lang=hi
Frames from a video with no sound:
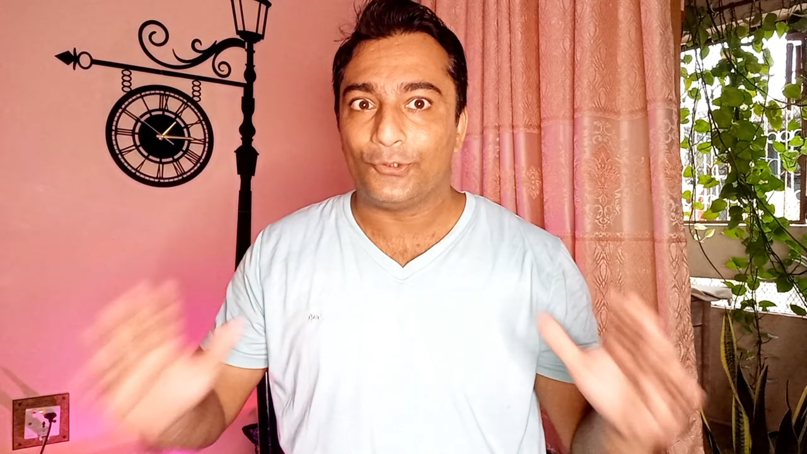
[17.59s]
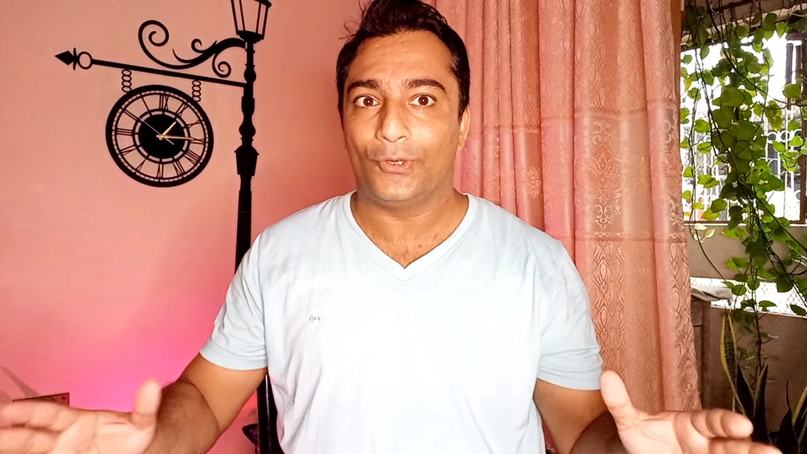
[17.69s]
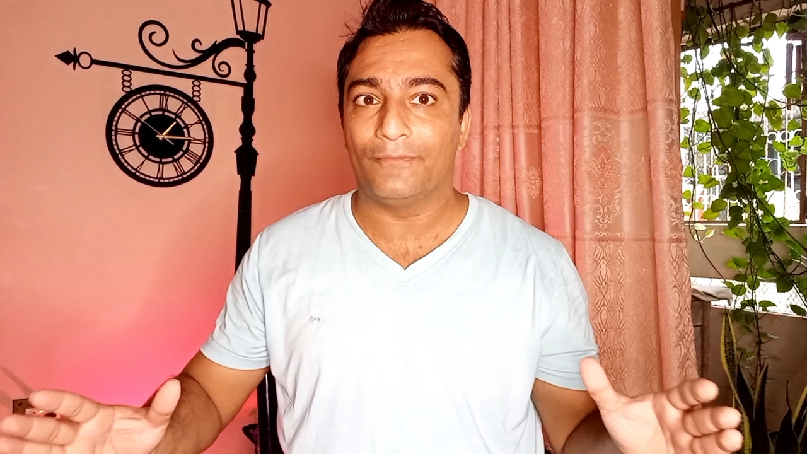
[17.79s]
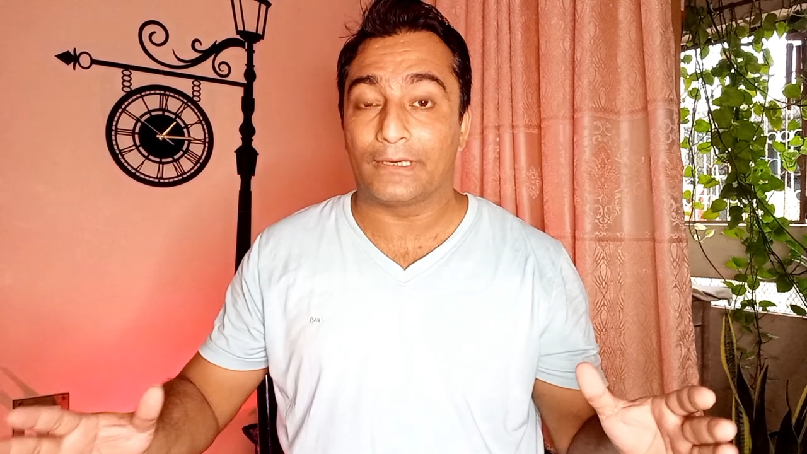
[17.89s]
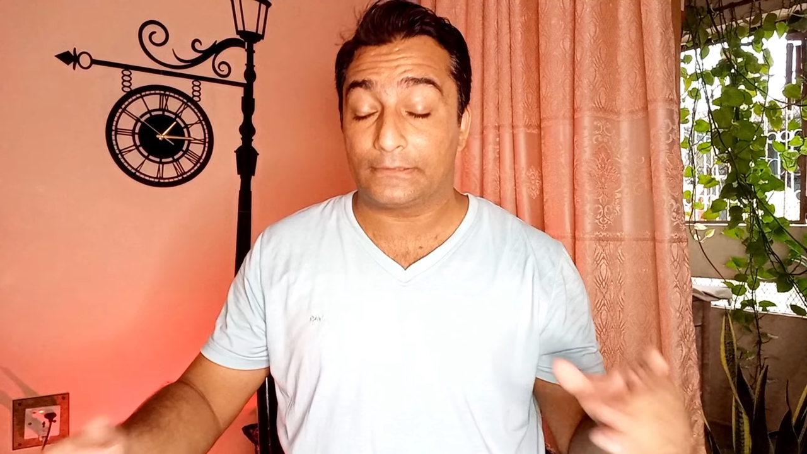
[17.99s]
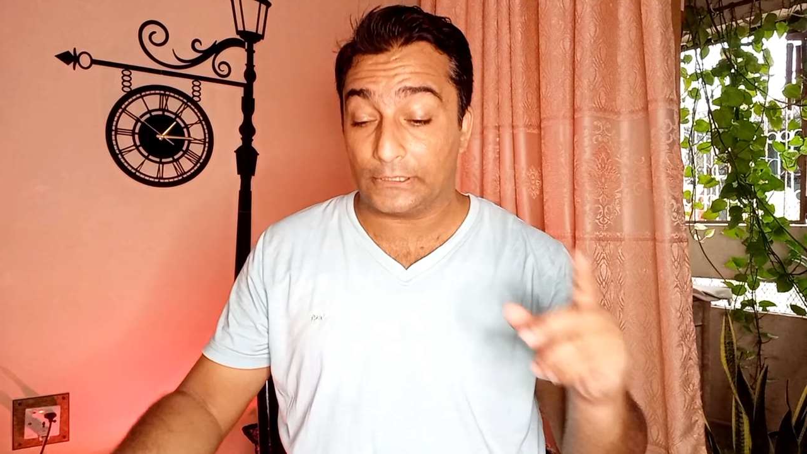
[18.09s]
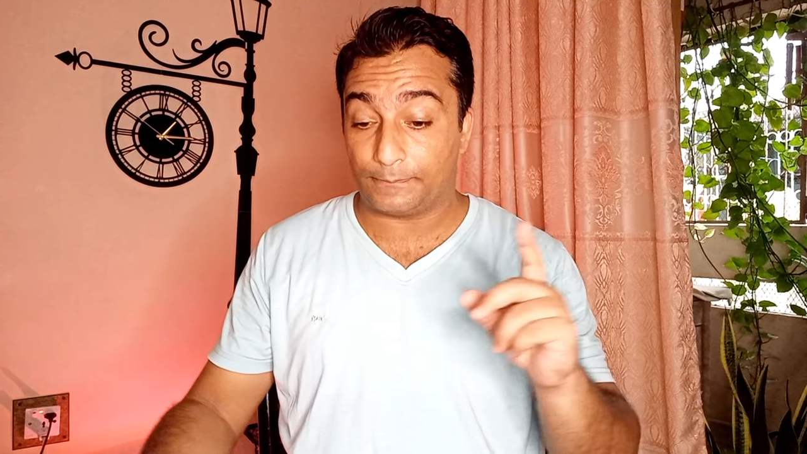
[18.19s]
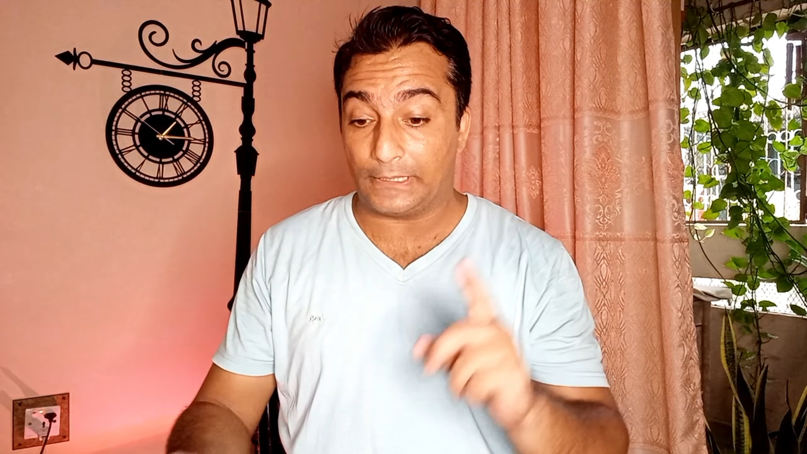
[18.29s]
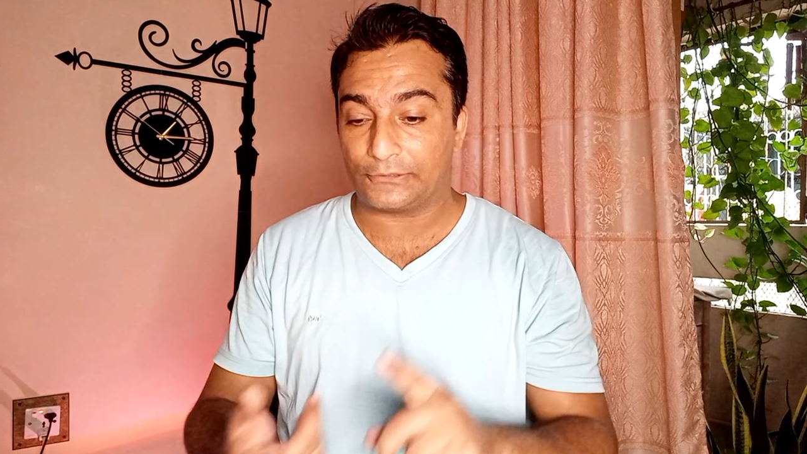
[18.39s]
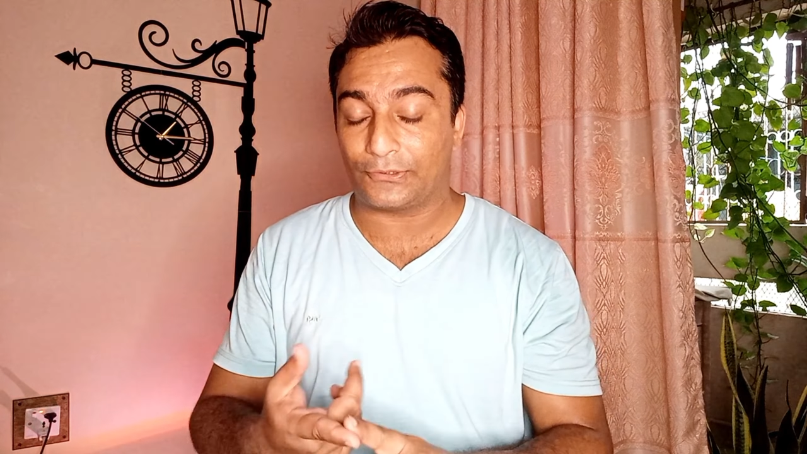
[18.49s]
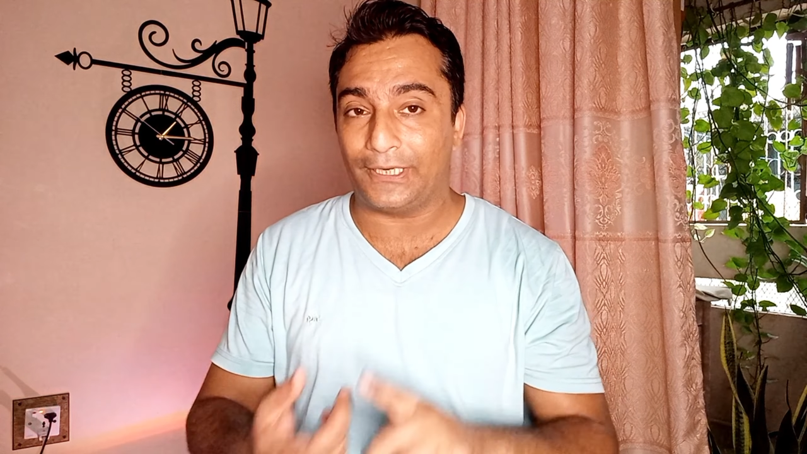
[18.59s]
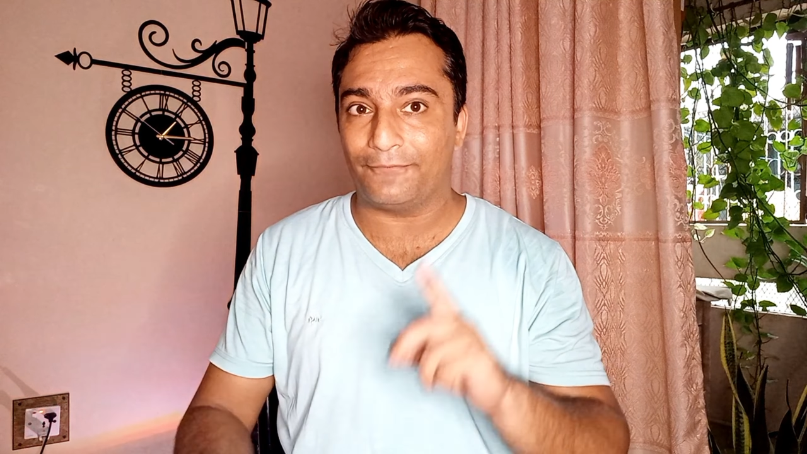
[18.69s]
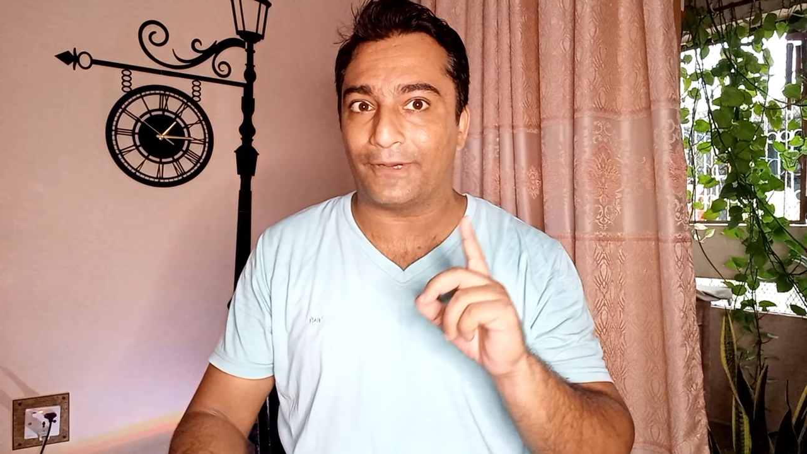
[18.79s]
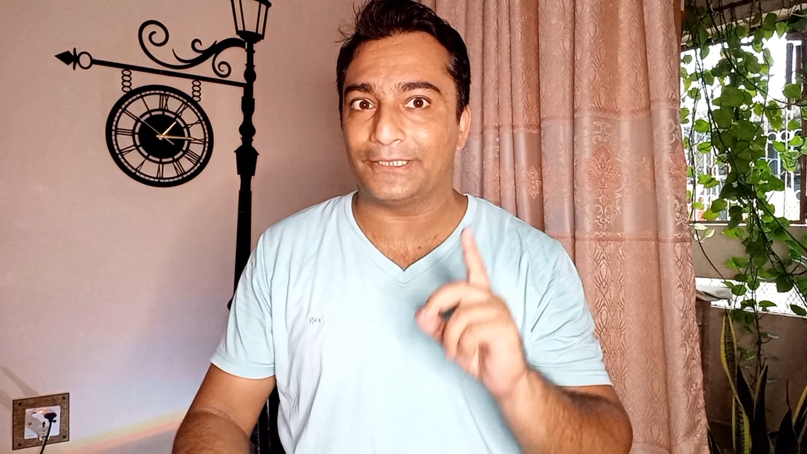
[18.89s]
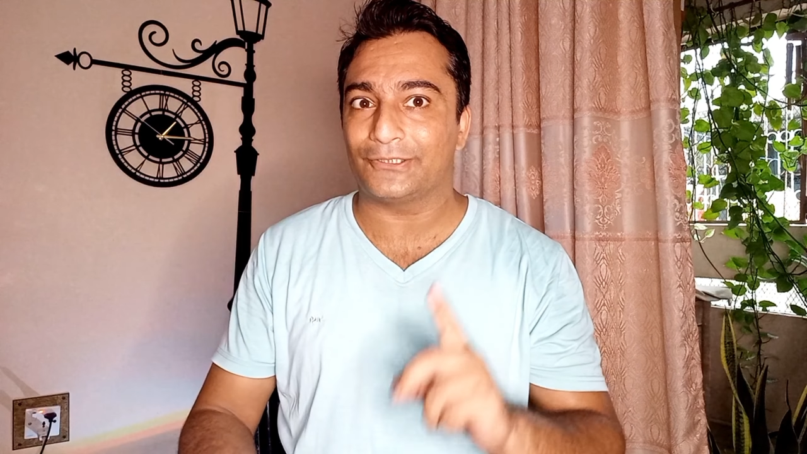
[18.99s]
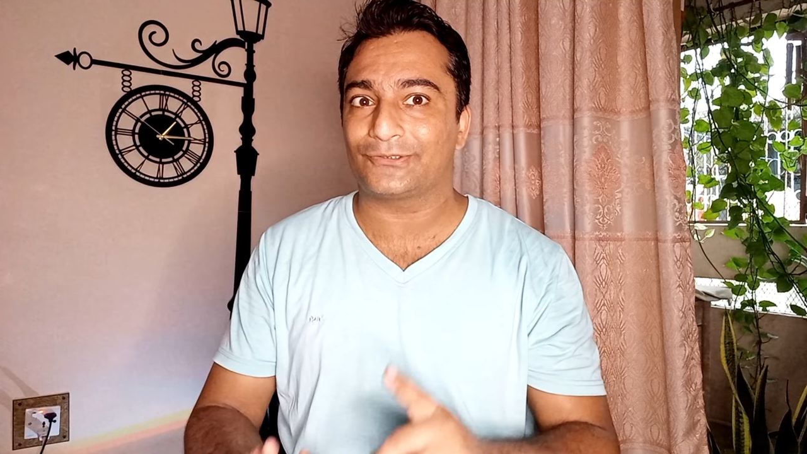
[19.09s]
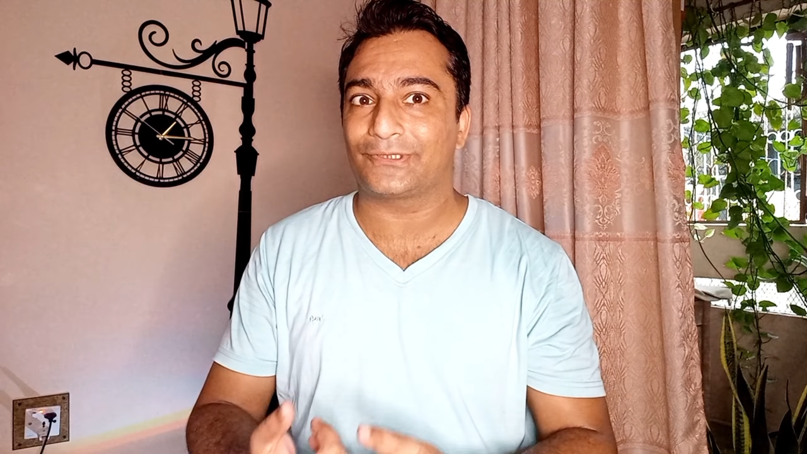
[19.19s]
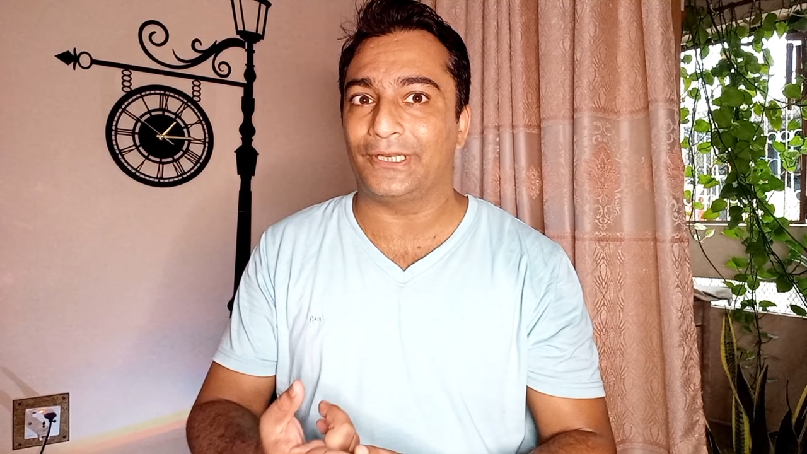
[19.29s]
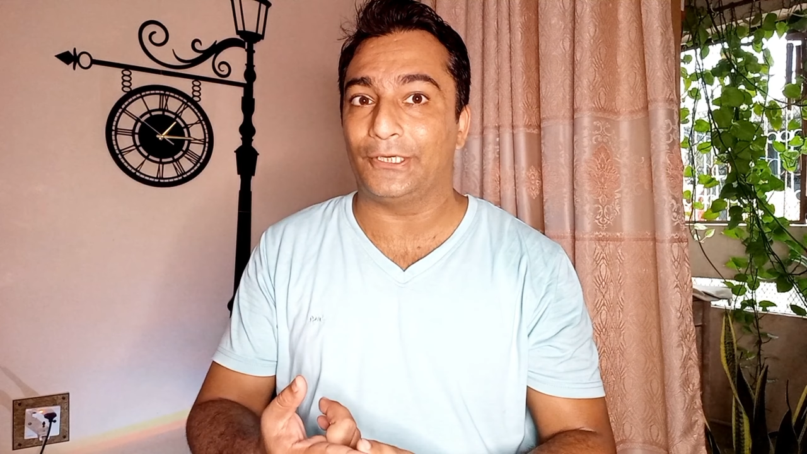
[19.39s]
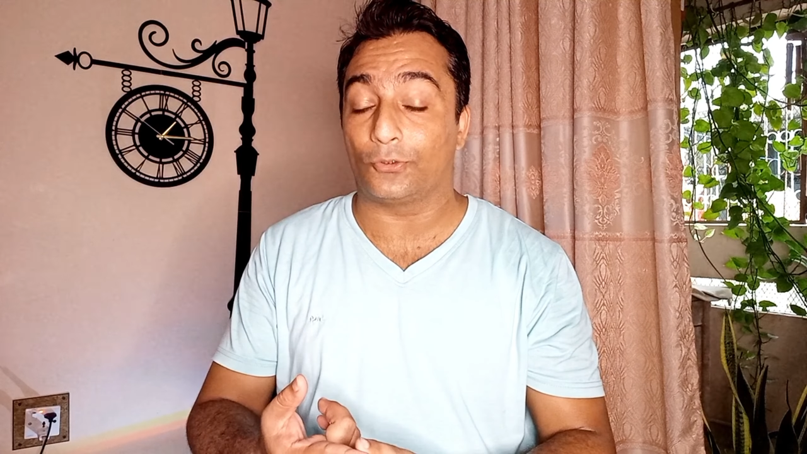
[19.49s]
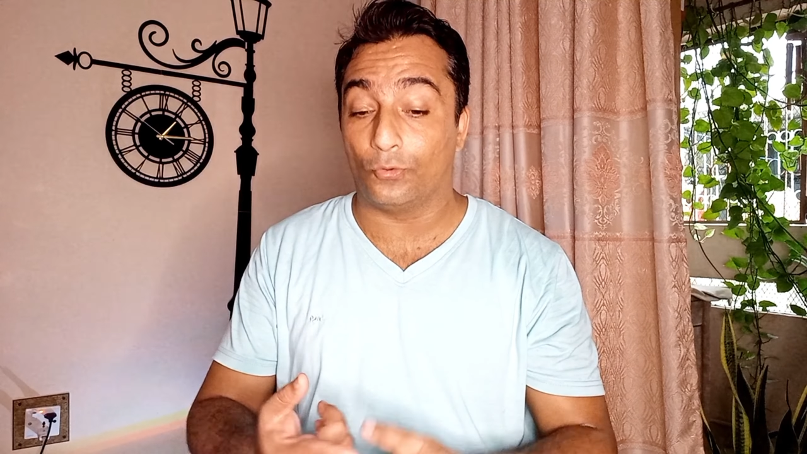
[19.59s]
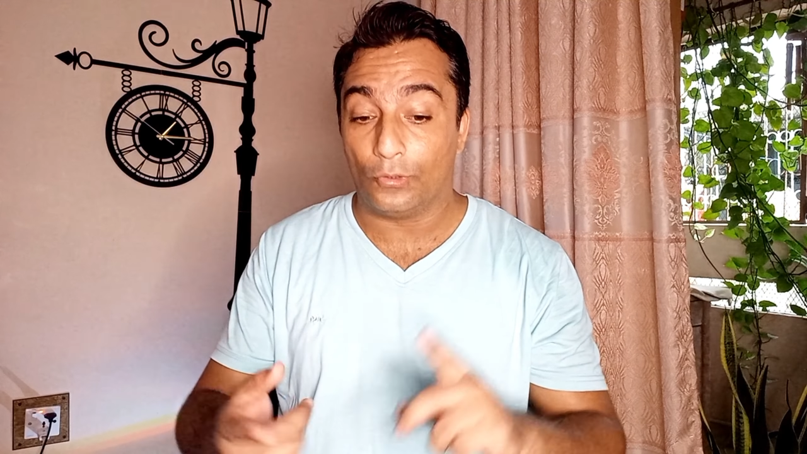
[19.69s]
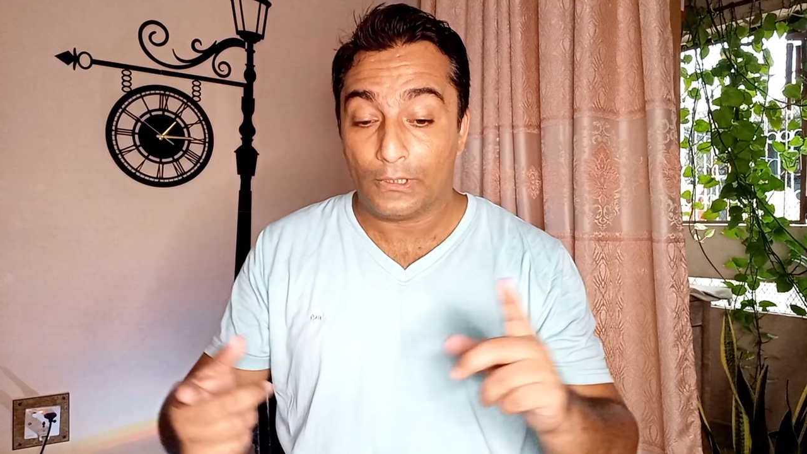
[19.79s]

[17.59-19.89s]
यूनिवर्स जिसमें स्त्री वन स्त्री टू